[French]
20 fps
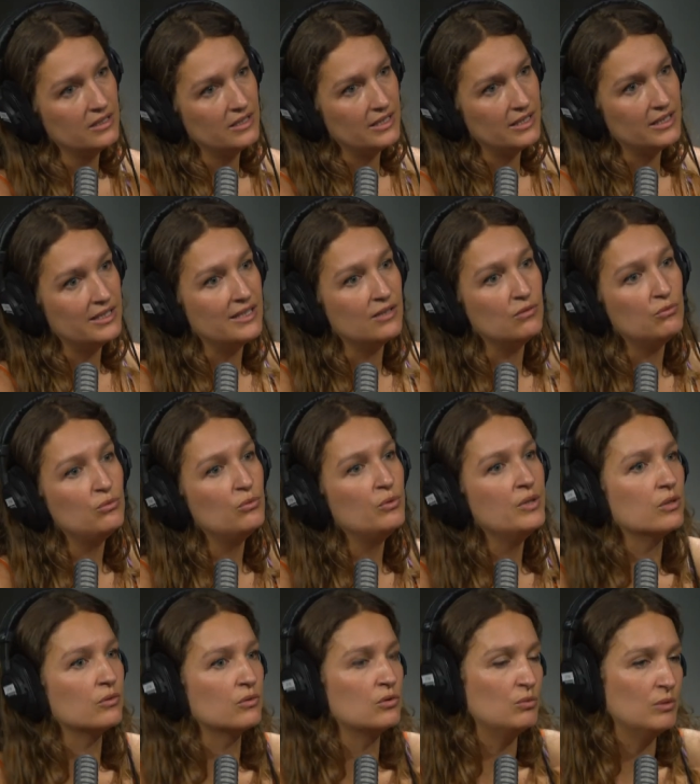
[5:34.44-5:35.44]
et qui est
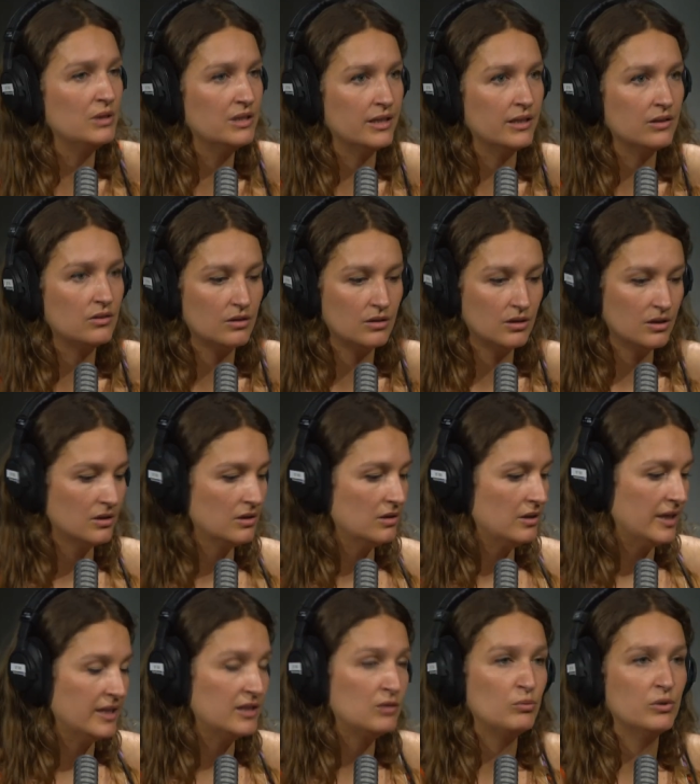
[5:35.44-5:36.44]
vouée ensuite à être
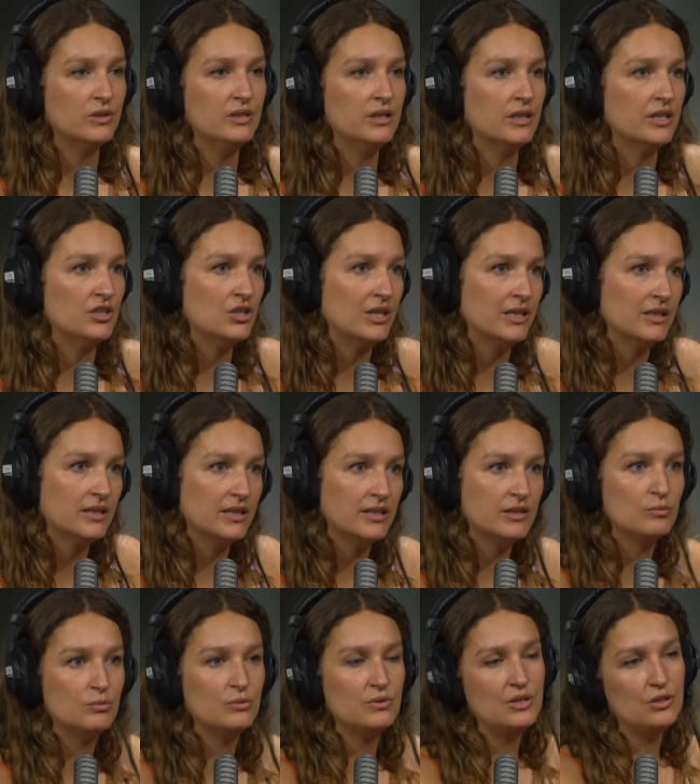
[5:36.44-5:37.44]
exploitée à chaque
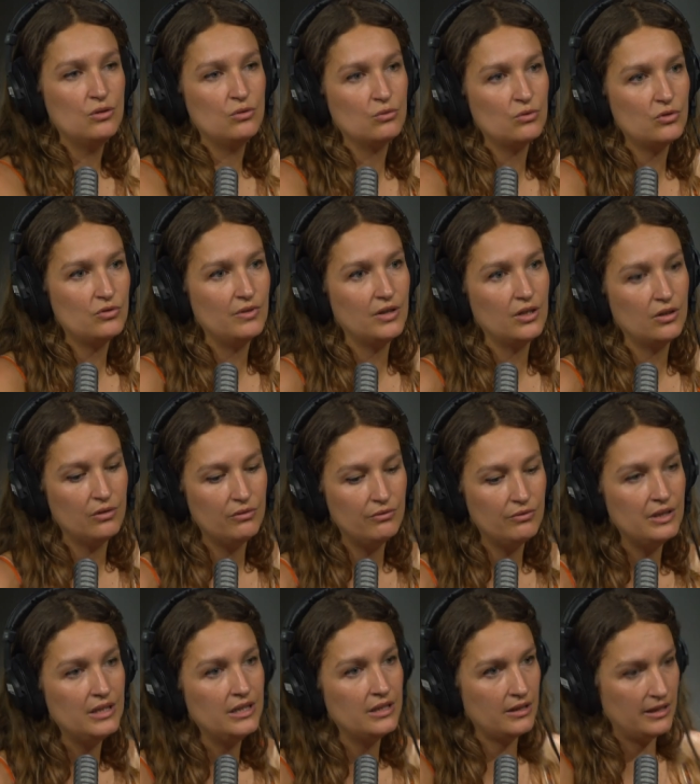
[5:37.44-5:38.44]
exposition. Je vais
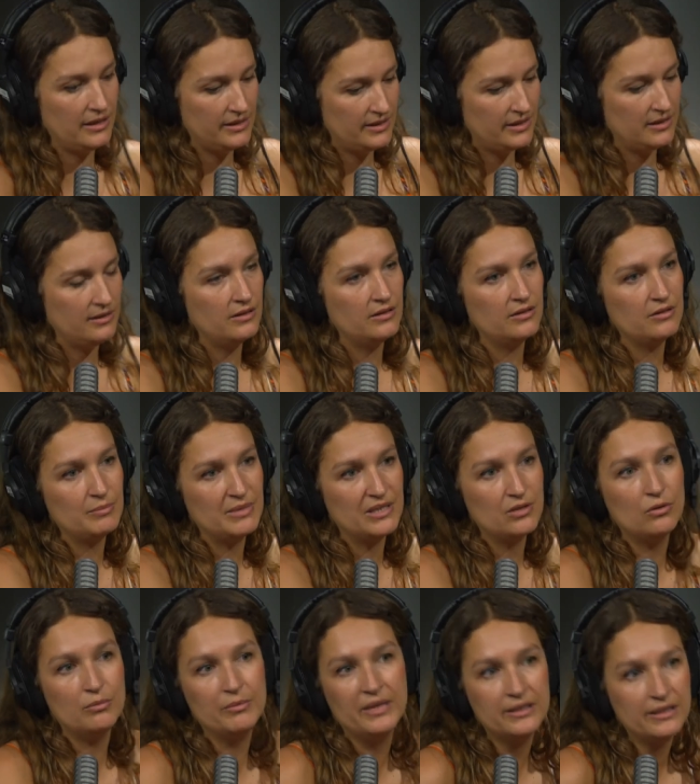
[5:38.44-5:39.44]
revenir à cette espèce
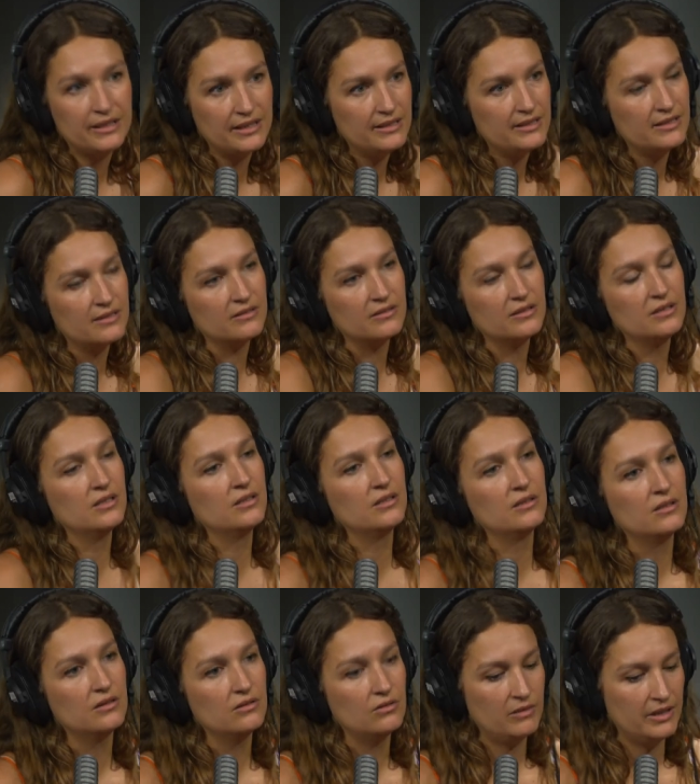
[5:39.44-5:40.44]
de matrice
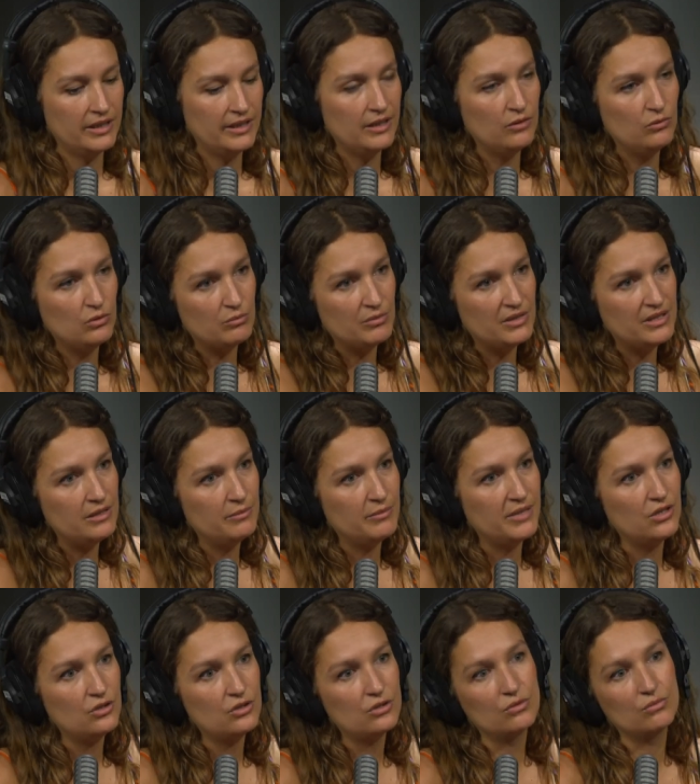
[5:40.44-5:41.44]
dans laquelle toutes mes
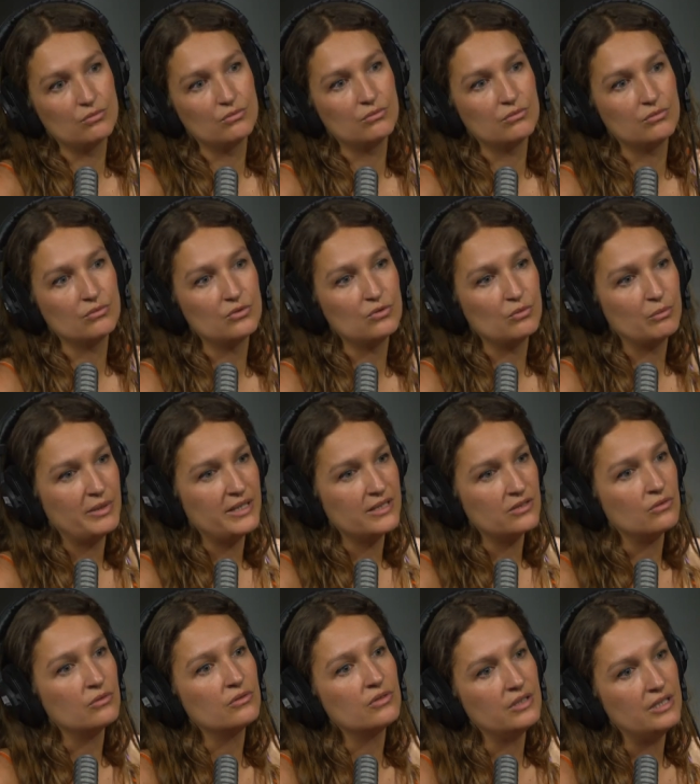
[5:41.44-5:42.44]
images sont, sont
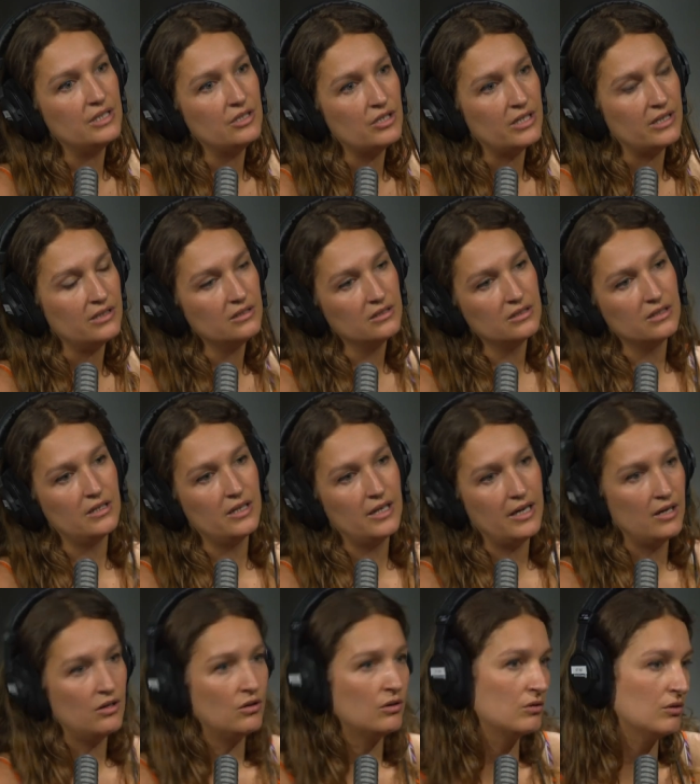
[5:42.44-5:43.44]
présentes déjà,
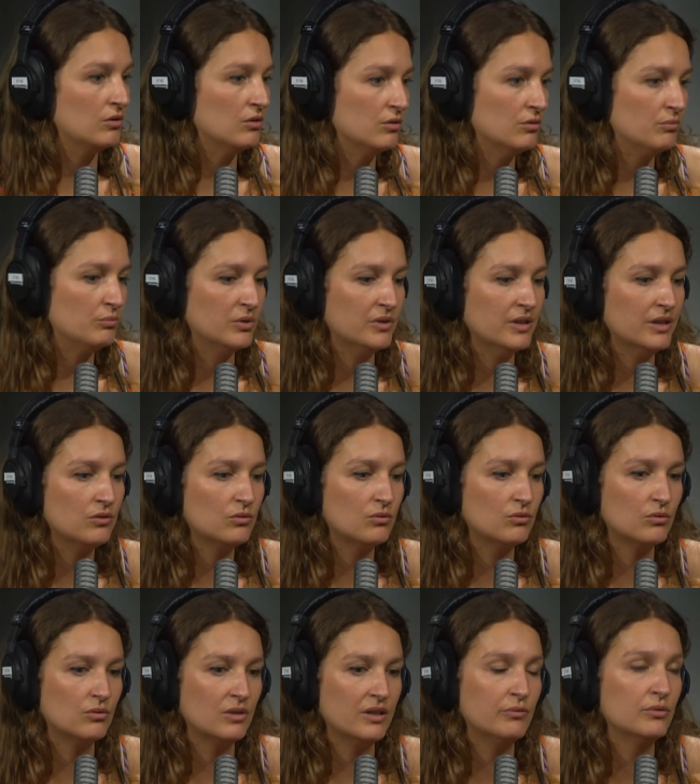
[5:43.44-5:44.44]
alors que peut-être
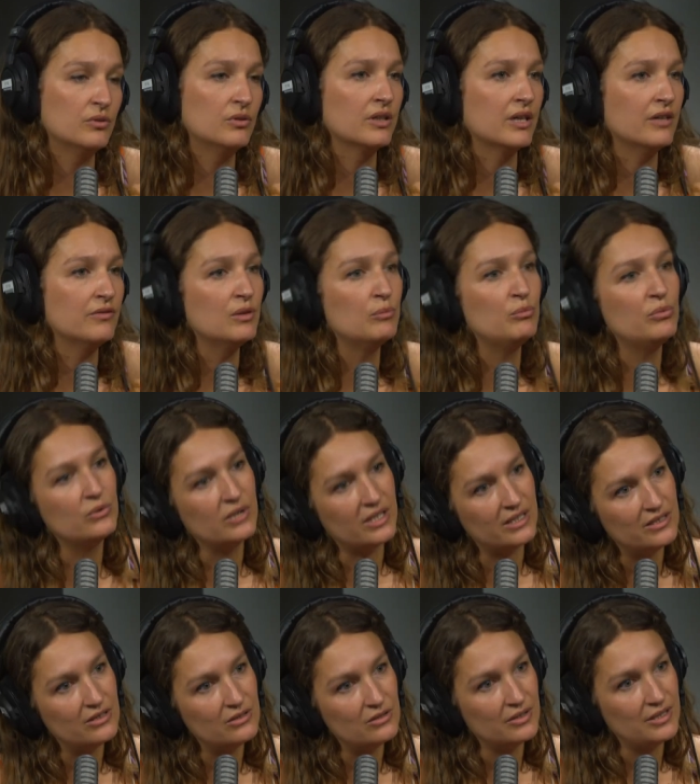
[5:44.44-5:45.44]
dans la photographie plus
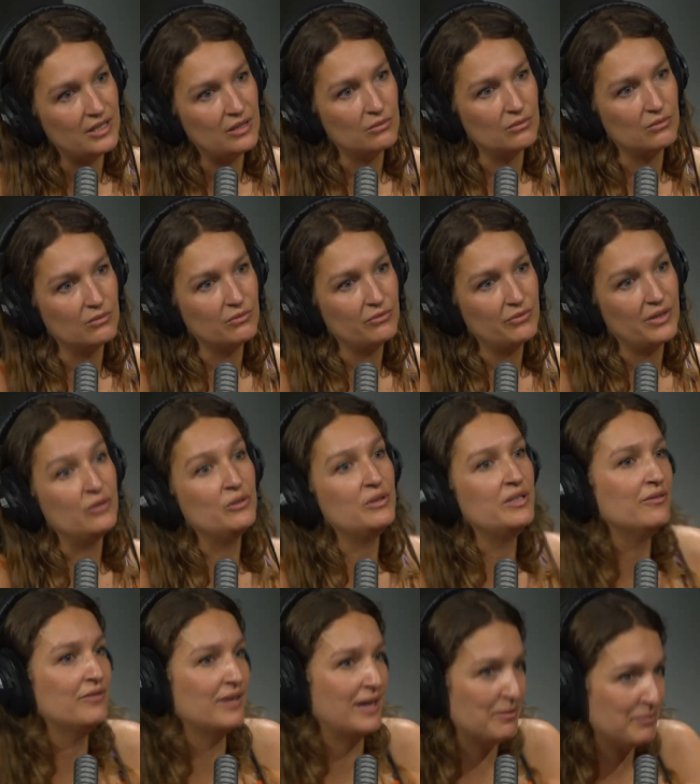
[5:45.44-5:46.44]
traditionnelle, on fera le
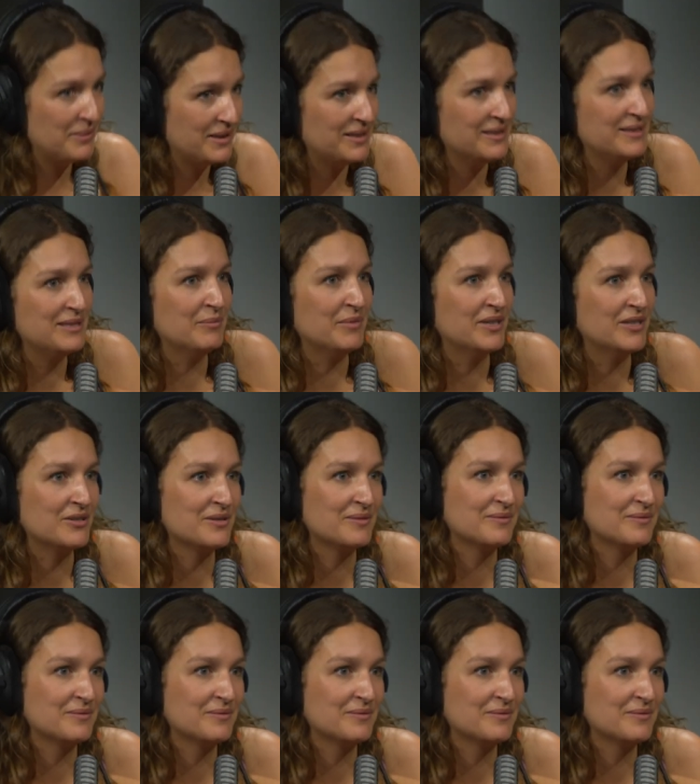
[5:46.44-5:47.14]
livre après les images.